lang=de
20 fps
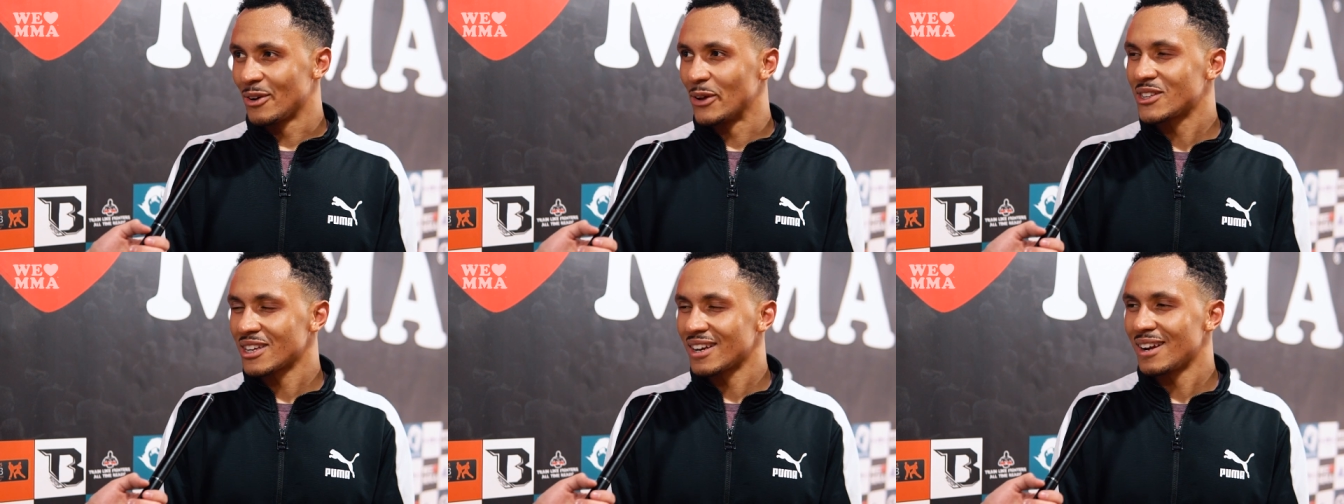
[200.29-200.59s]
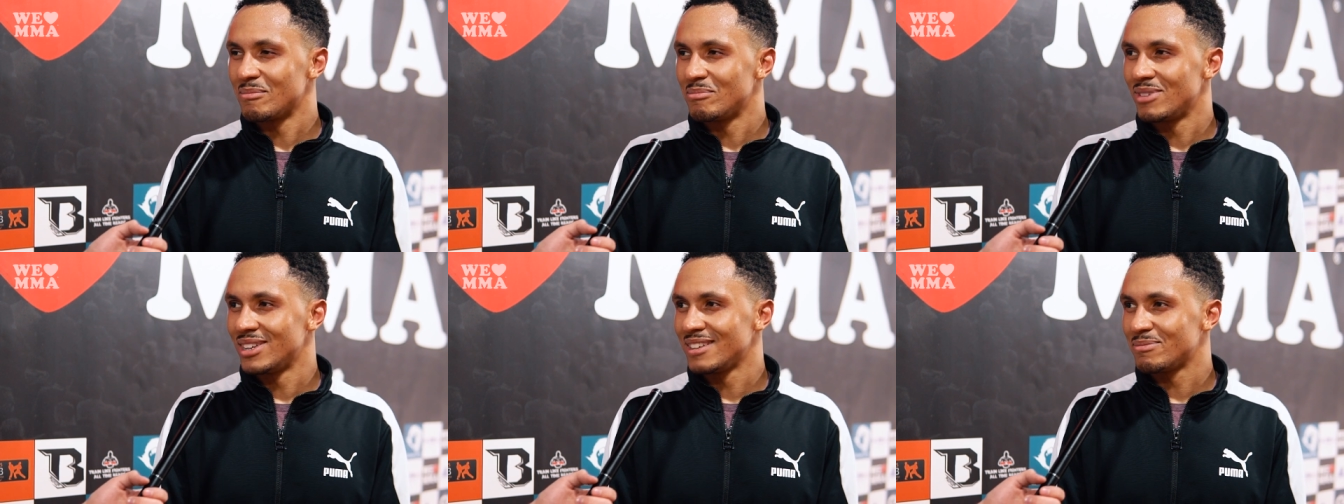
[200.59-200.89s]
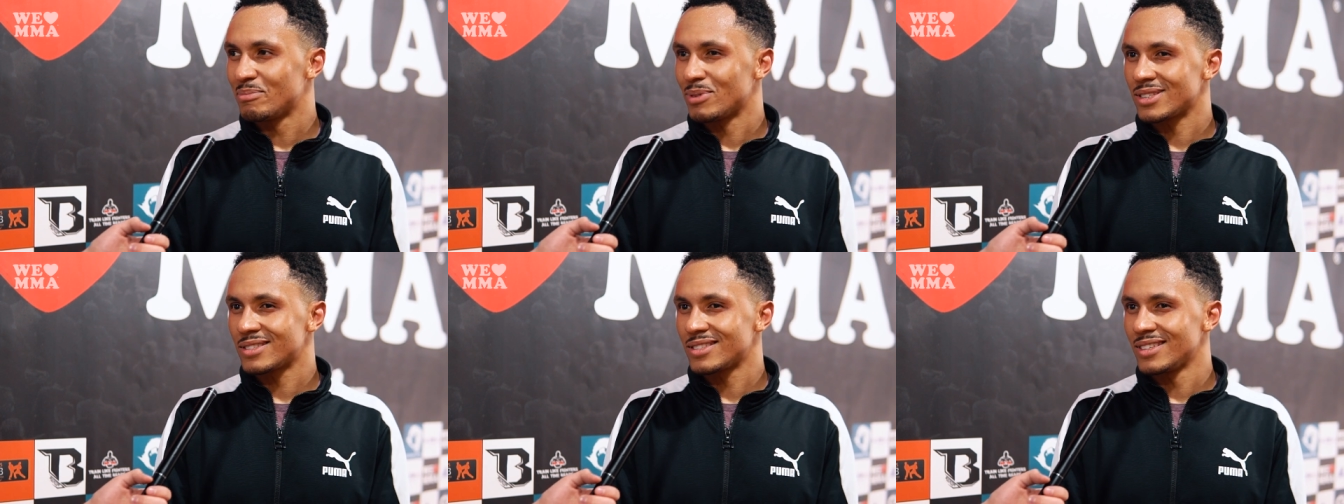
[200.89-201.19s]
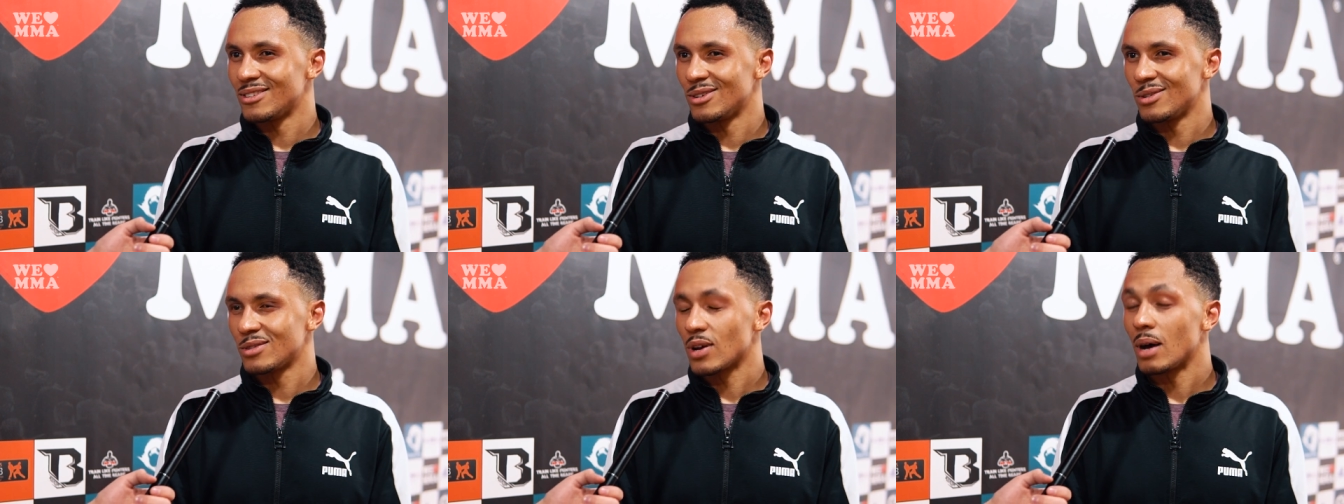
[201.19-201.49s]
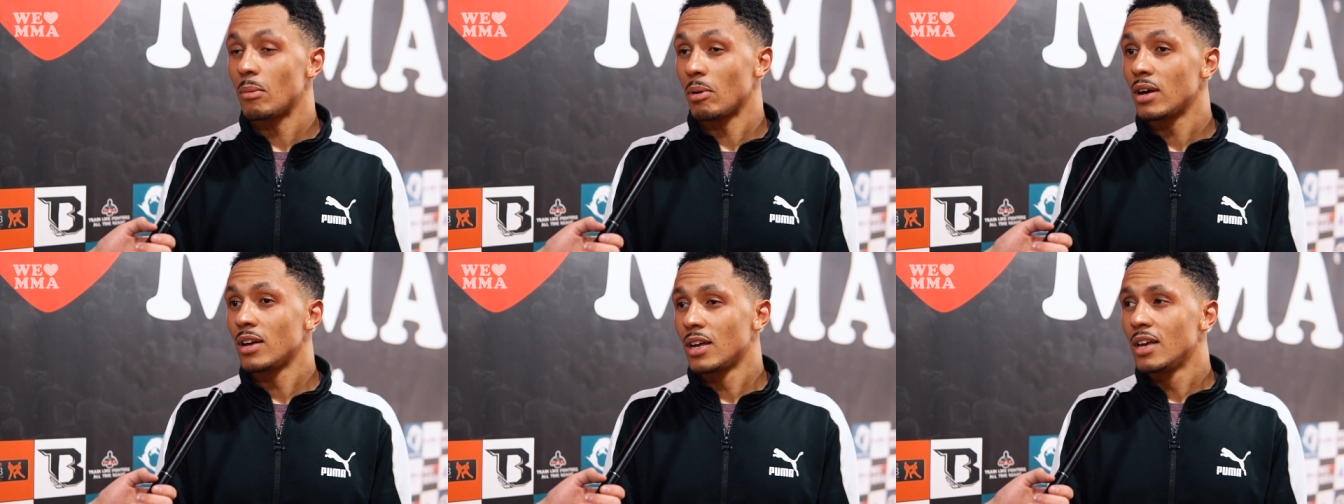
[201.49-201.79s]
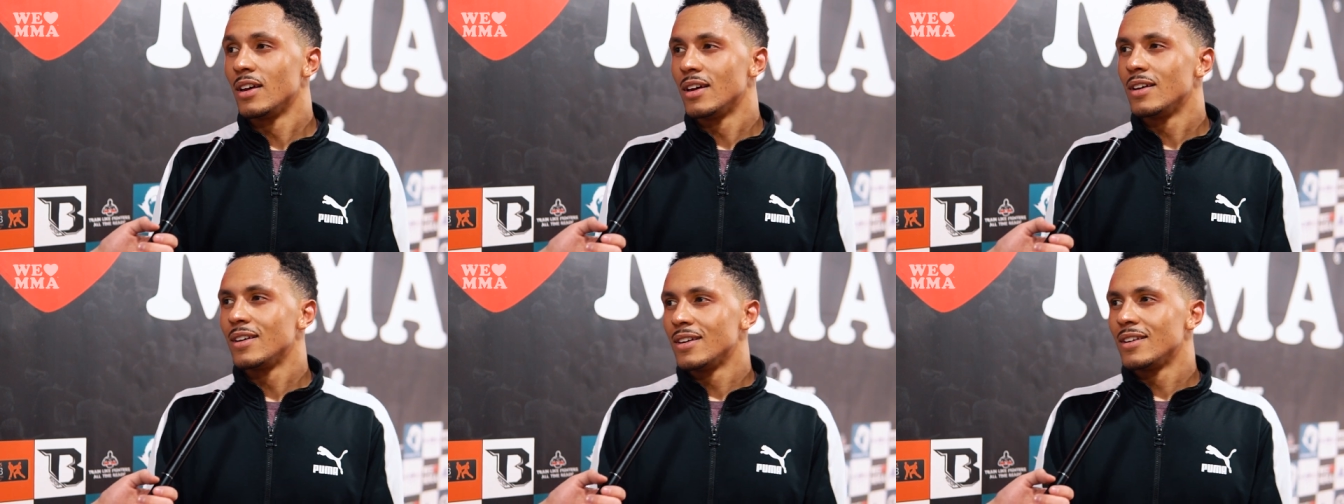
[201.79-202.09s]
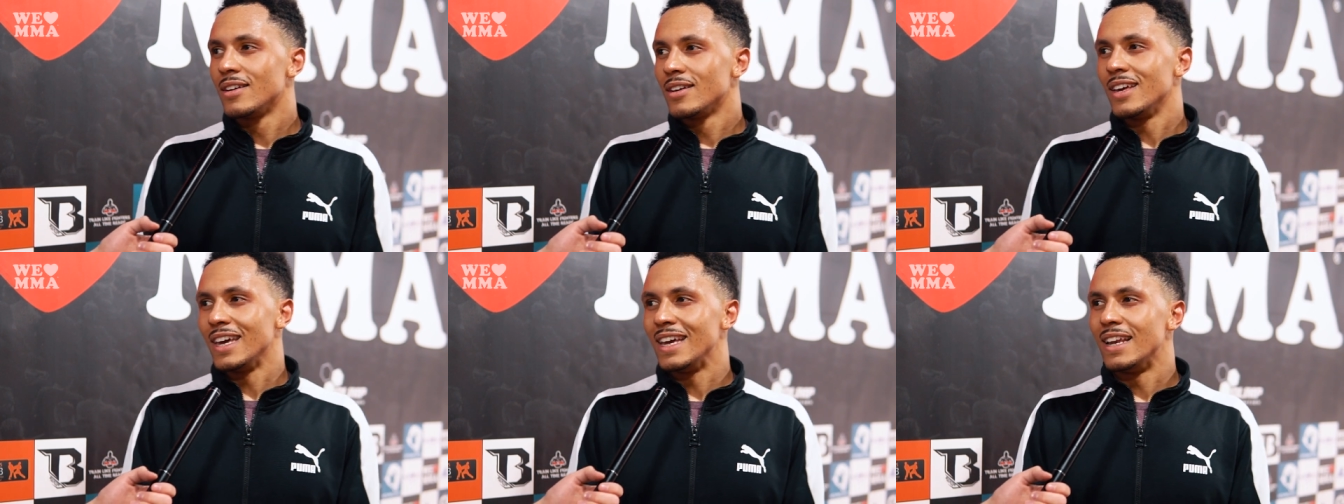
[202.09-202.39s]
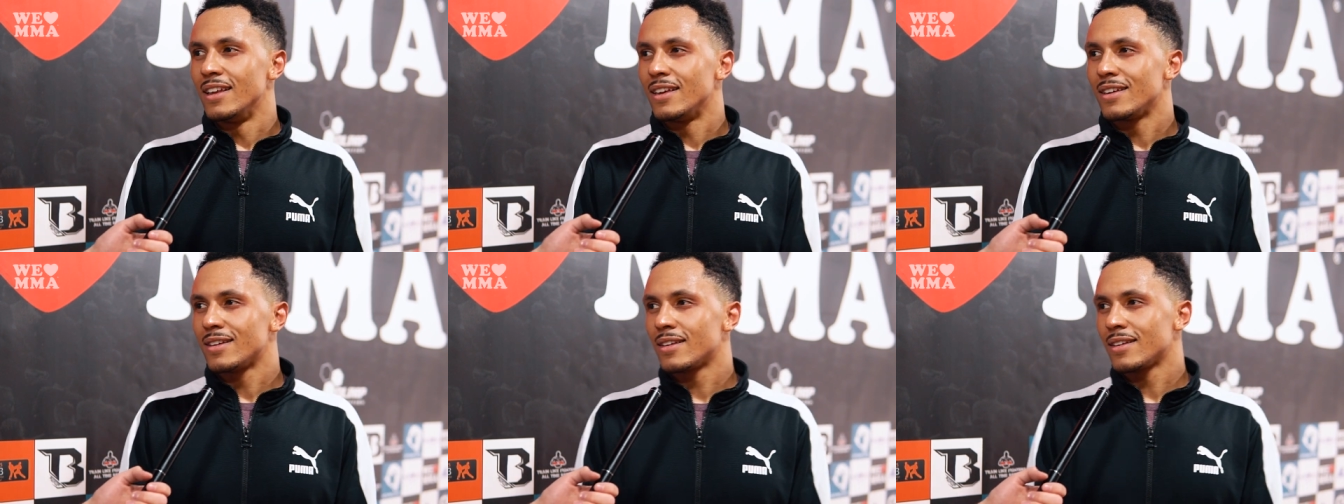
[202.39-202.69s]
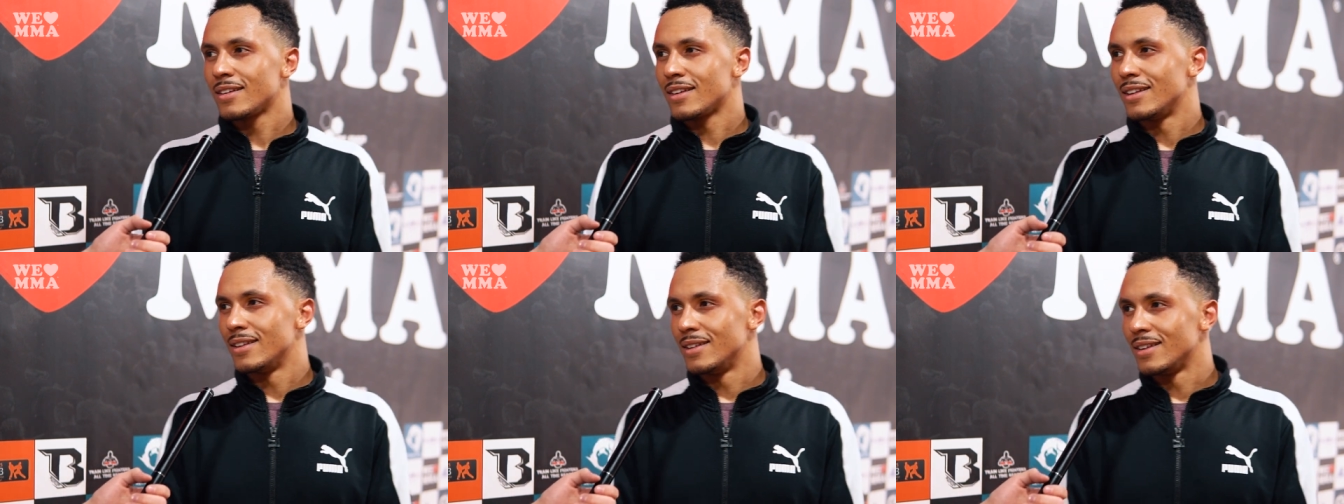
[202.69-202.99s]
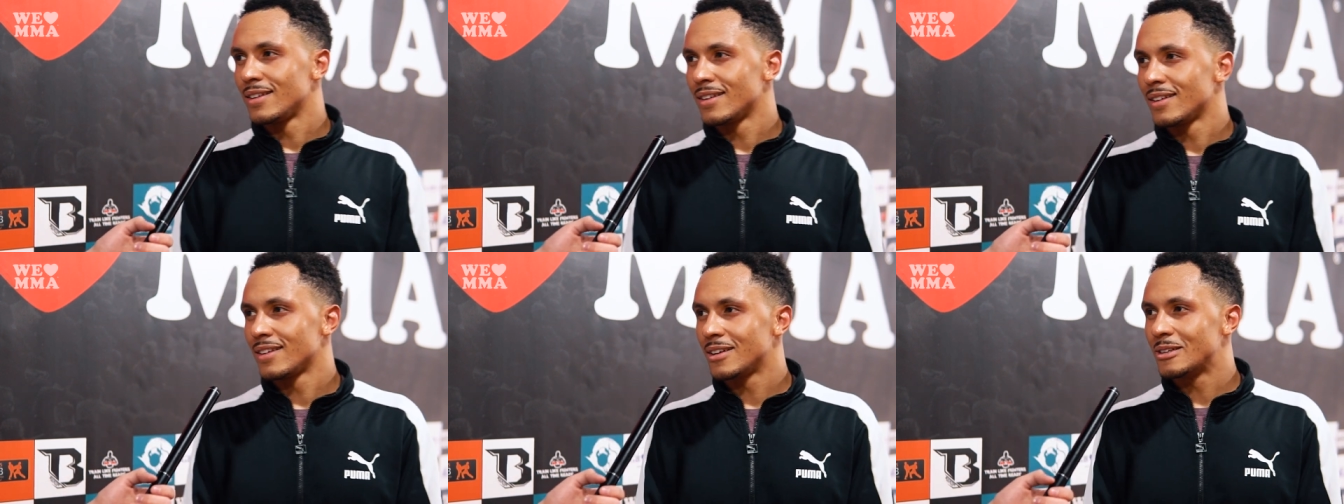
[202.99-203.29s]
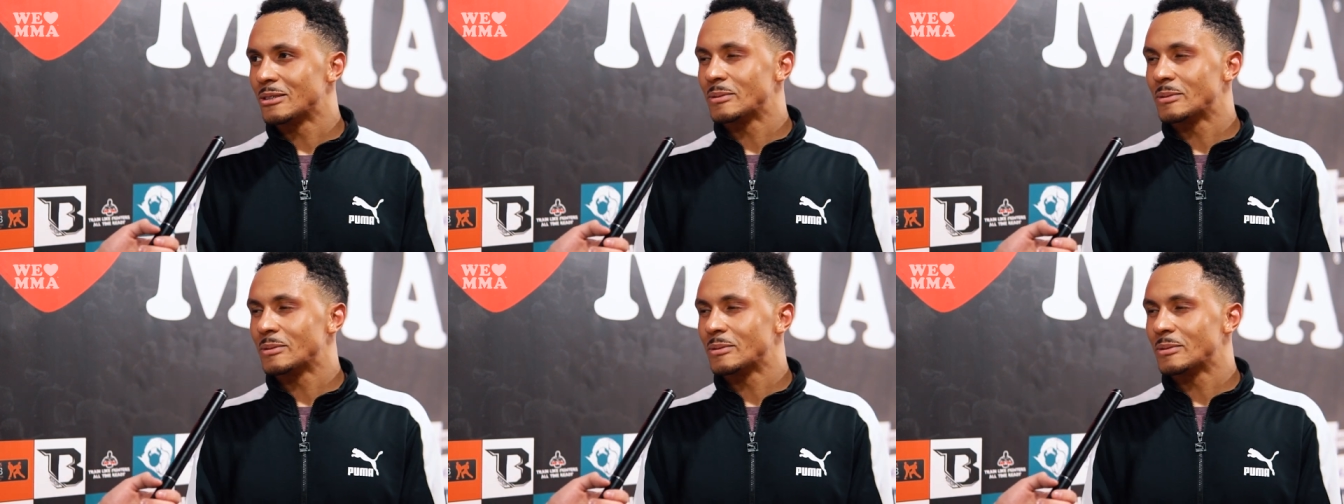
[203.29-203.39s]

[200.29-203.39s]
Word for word: Gott sei Dank mir nicht passiert oder so, aber ähnlich, ähnlich.